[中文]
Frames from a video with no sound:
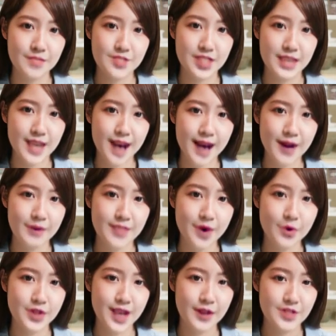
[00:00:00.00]
井号
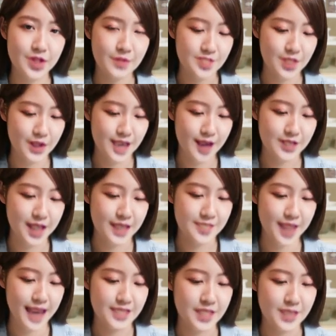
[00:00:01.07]
头条创作挑战
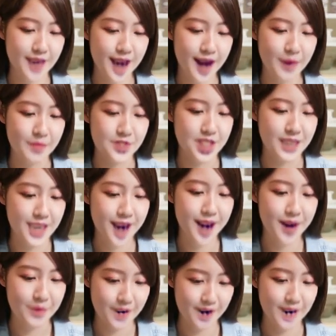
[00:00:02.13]
赛井号井
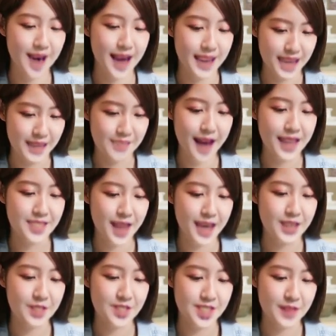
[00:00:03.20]
号二零二三
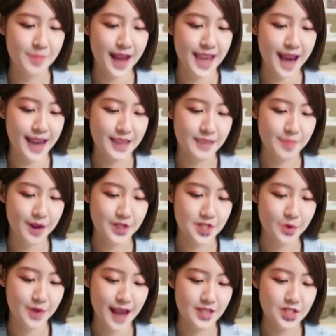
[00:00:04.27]
年西班牙羽毛
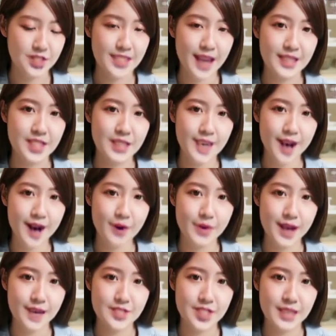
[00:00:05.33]
球大师赛井号
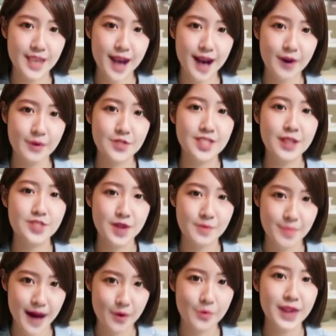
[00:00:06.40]
井号蒋
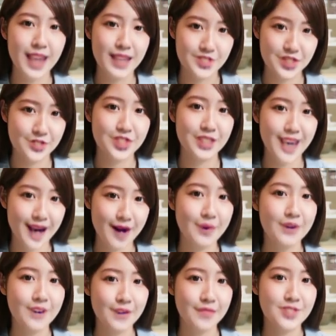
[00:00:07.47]
振邦魏雅欣井号
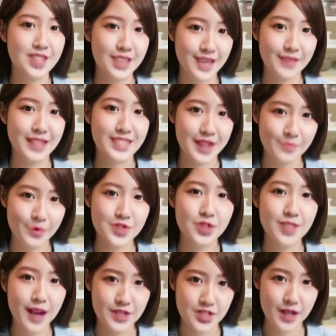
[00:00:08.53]
今天的节目就
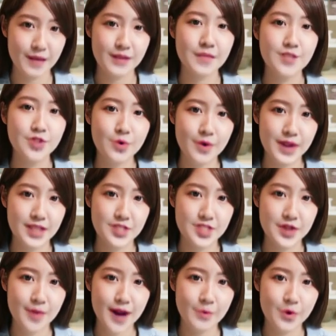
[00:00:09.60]
到这。如果您
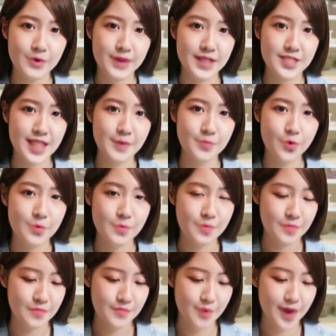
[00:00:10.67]
喜欢我们的节目，
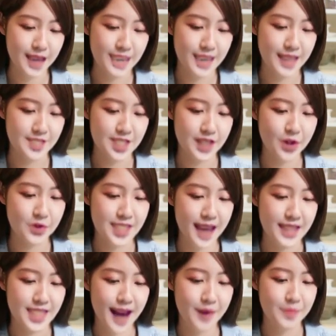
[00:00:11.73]
欢迎点击右
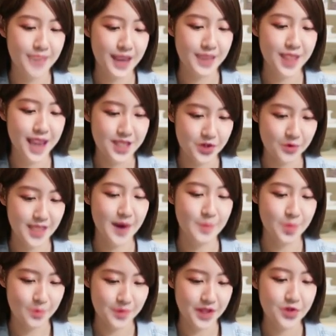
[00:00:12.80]
下角订阅收藏
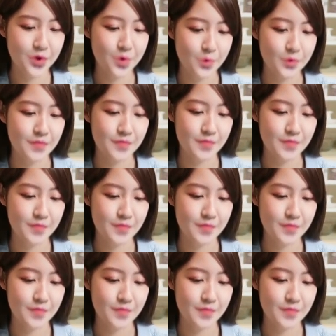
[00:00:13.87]
不迷路。